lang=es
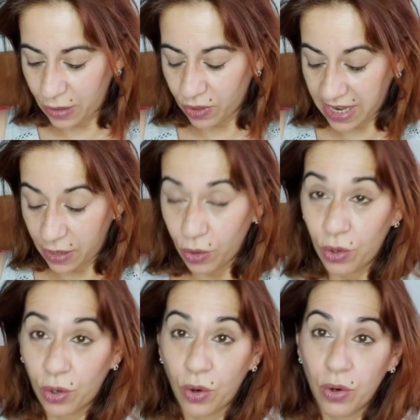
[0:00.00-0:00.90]
ese calor
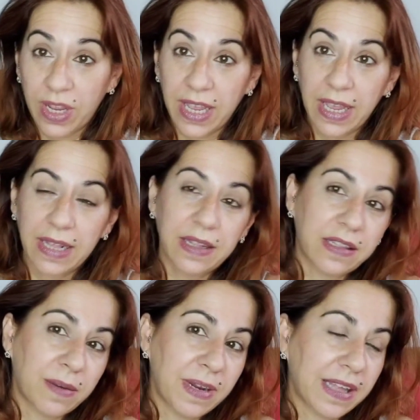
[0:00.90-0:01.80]
calor o que
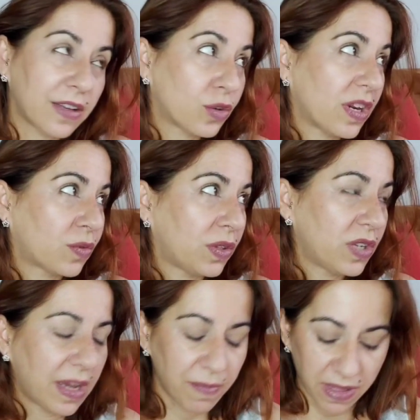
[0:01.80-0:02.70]
en determinadas
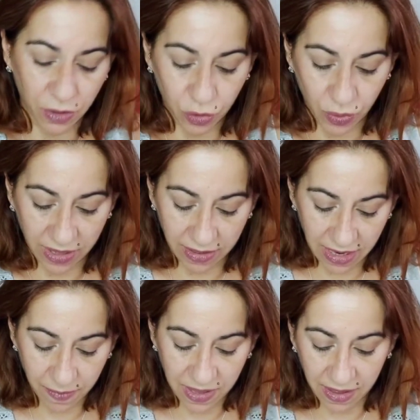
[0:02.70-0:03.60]
horas cuando ya empieza a
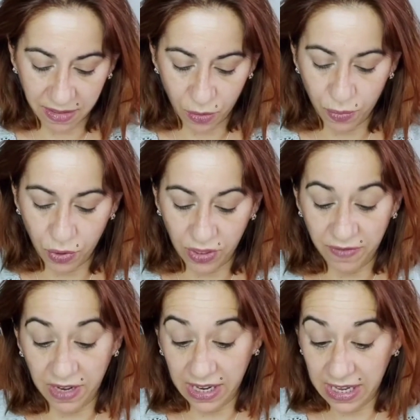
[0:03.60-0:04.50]
oscurecer empieza a hacer un
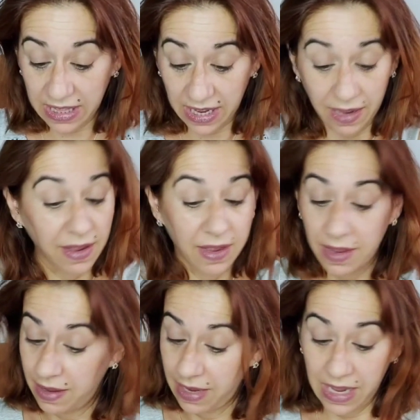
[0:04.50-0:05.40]
poco de fresquete,
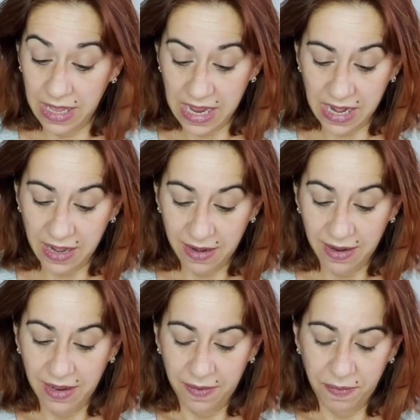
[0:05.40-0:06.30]

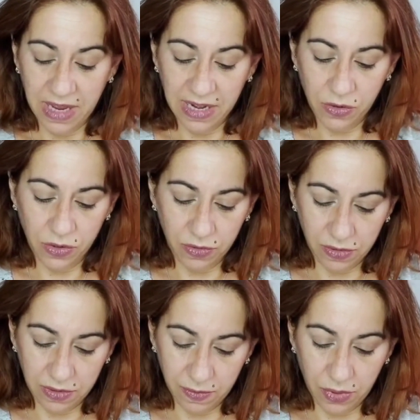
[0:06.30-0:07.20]
ideal. Viene
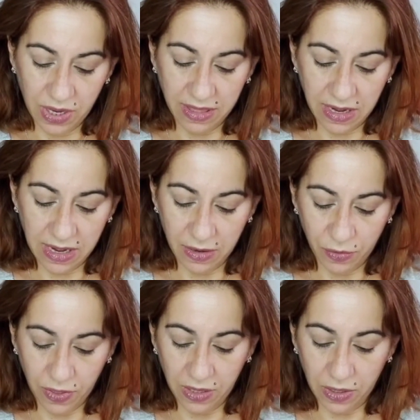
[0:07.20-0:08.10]
con, voy a
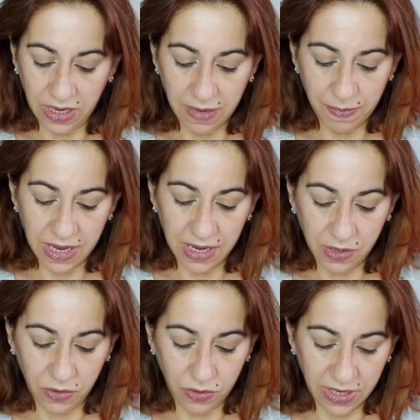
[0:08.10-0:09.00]
hacerle el nudito aquí,
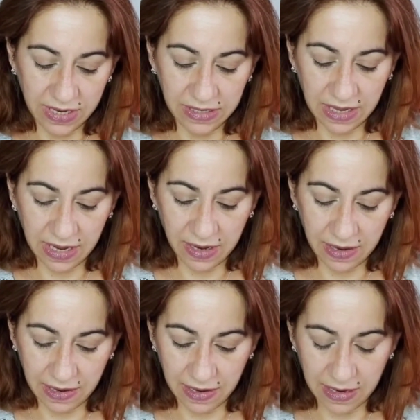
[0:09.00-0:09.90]
viene con
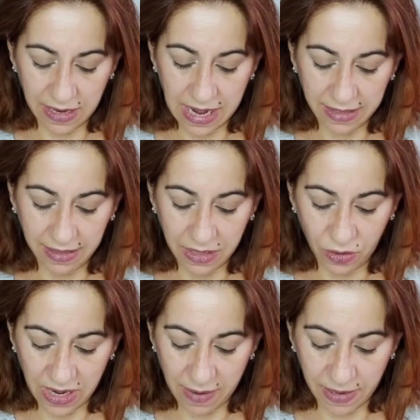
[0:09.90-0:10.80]
este
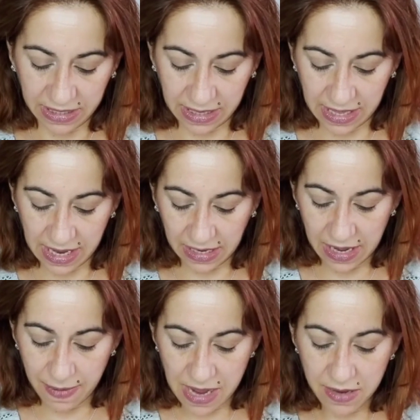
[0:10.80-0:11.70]
lacito en la parte
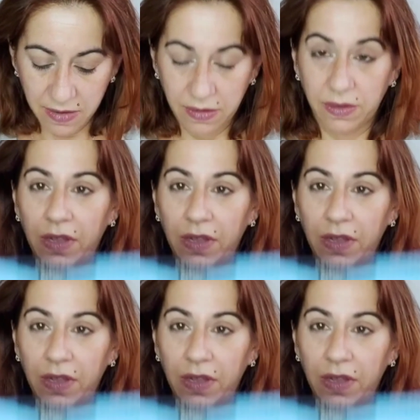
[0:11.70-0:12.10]
de arriba,